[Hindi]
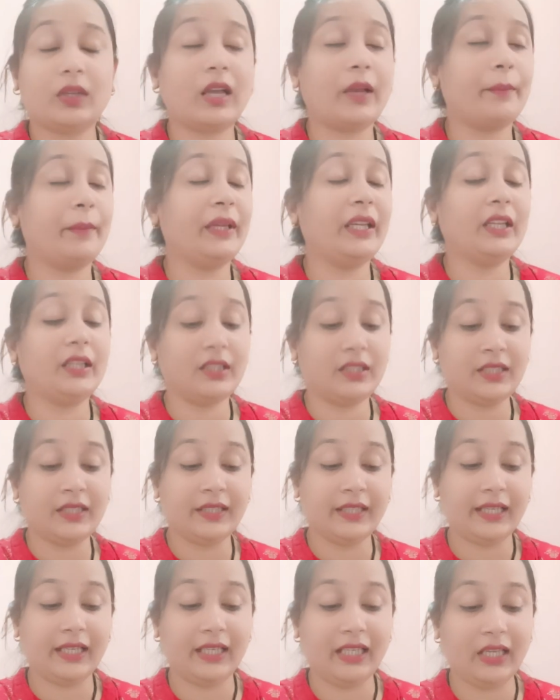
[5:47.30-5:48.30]
अभी
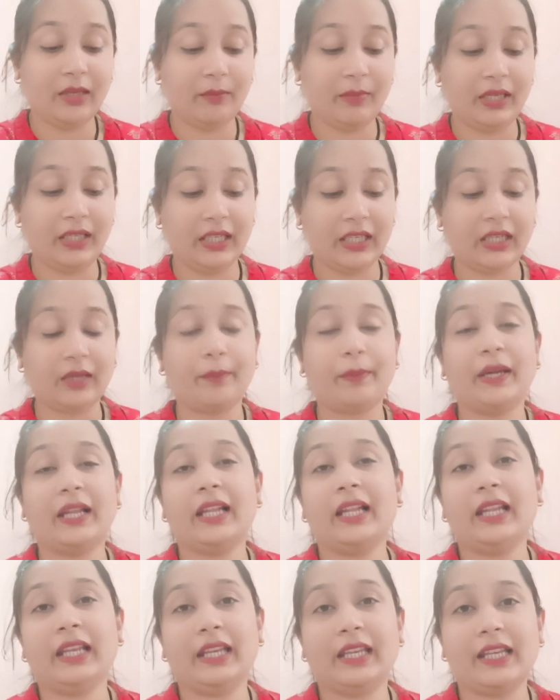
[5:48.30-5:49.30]
जिनके लिए मैं ये
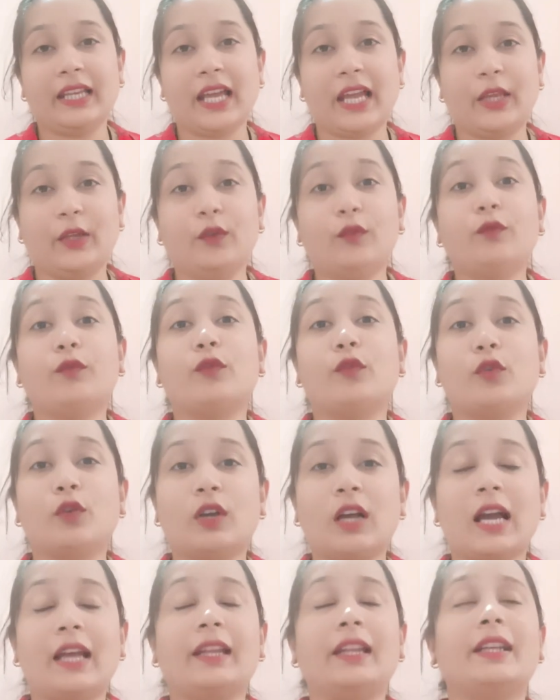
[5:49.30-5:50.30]
कपड़े लेके आई हूँ वो
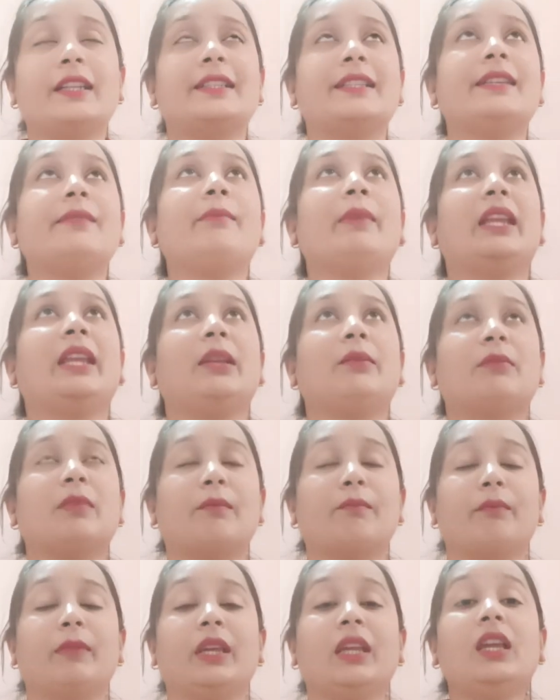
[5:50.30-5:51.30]
कान्हा जी मेरी
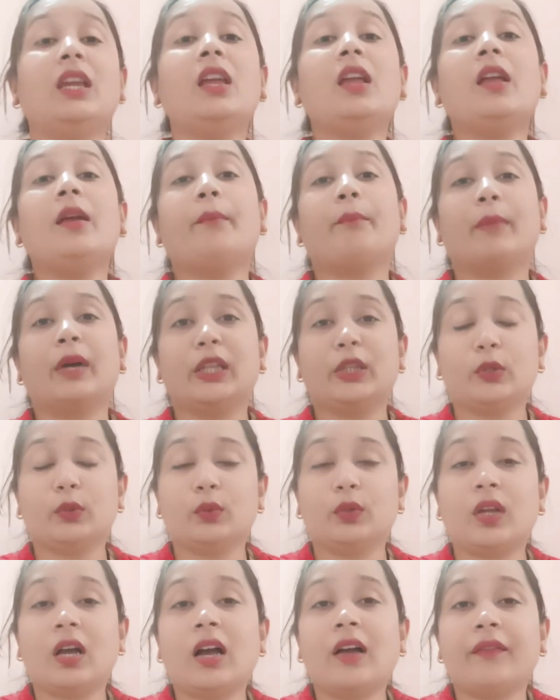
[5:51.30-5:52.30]
मम्मी
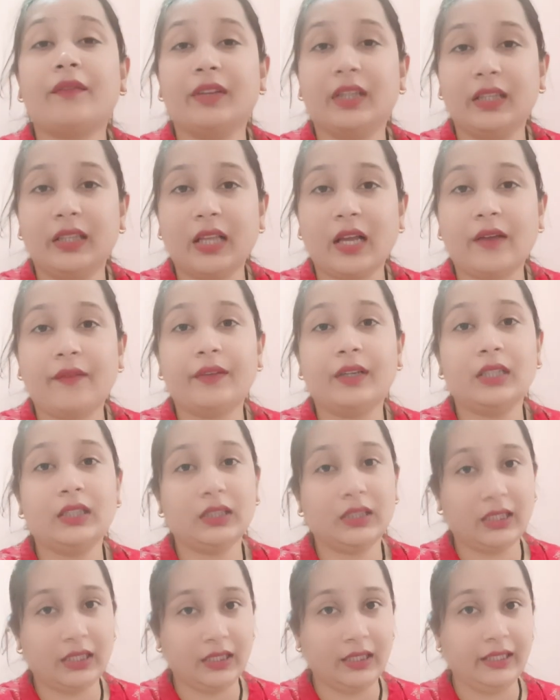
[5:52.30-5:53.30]
मथुरा वृंदावन
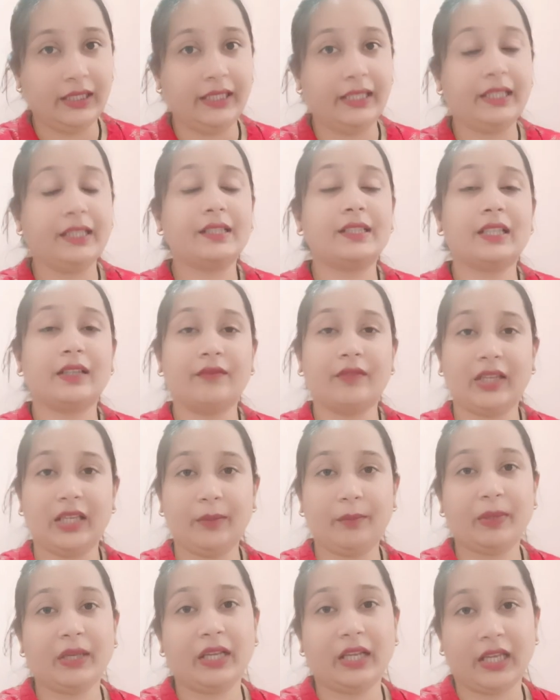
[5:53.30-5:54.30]
दिल्ली
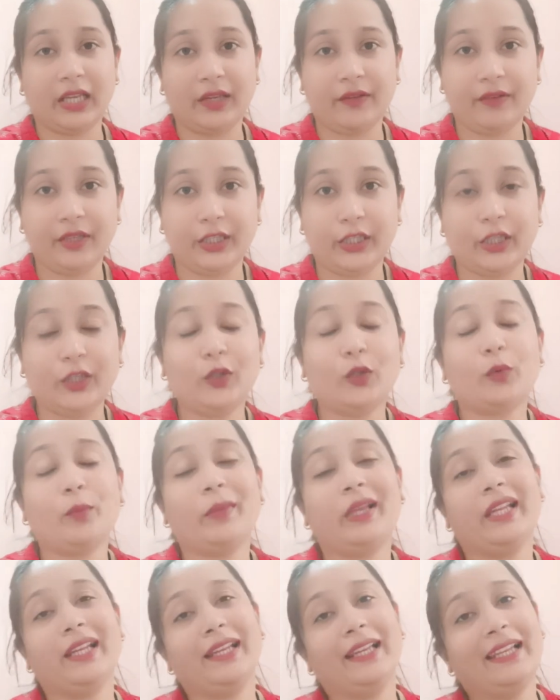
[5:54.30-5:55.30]
जनवरी पे गए हुए थे तो
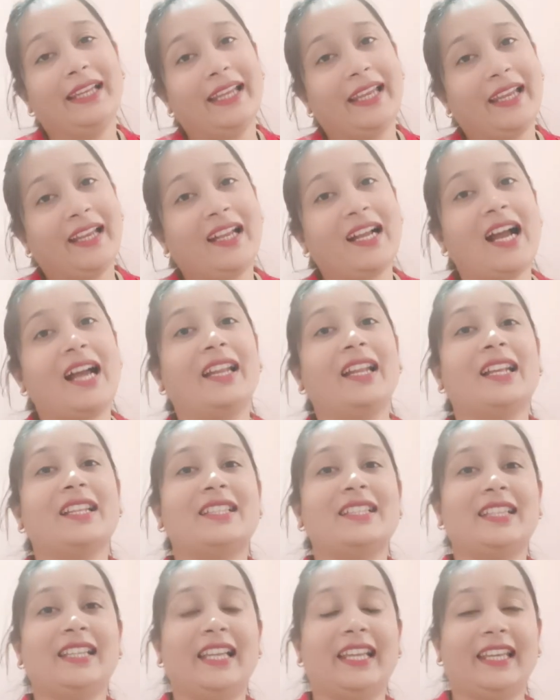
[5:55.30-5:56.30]
मेरे लिए एक कान्हा
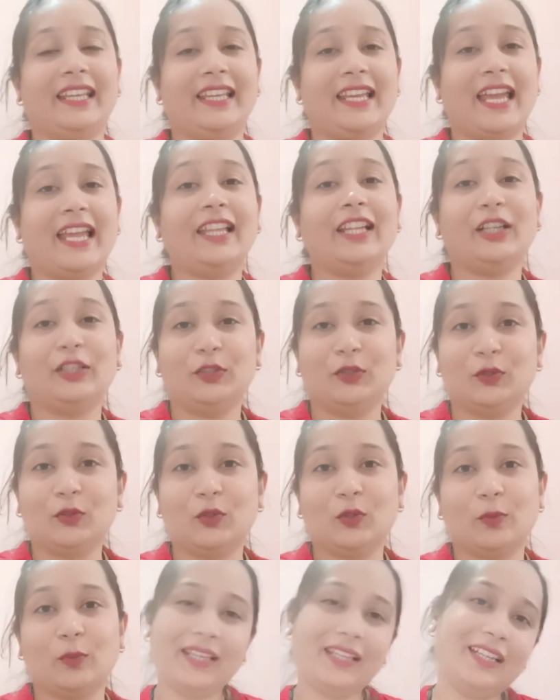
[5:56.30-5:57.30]
जी लेके आए लड्डू
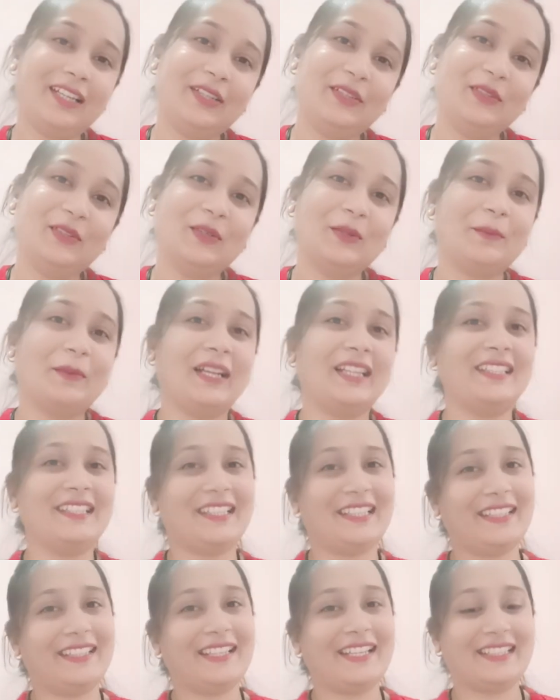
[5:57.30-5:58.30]
गोपाल लड्डू गोपाल
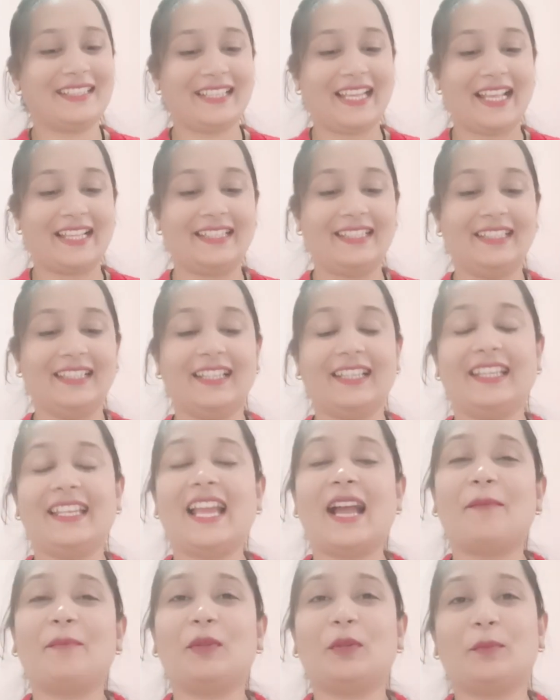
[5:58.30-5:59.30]
जी की ड्रेस कैसी लगी
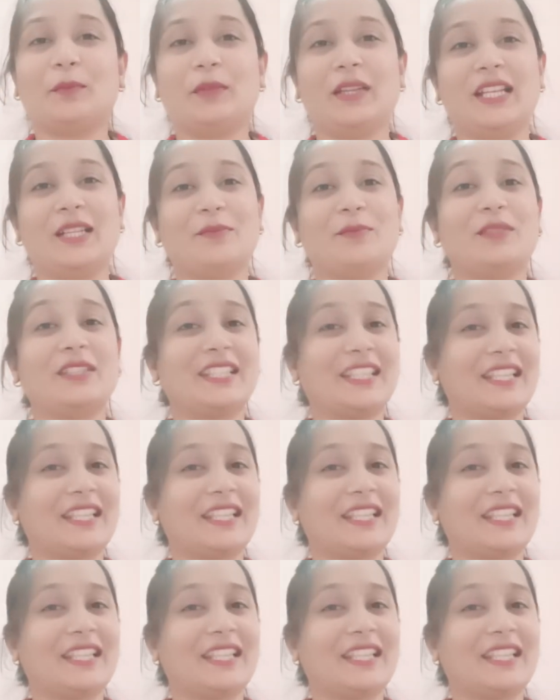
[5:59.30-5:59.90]
आप लोग प्लीज़ मुझे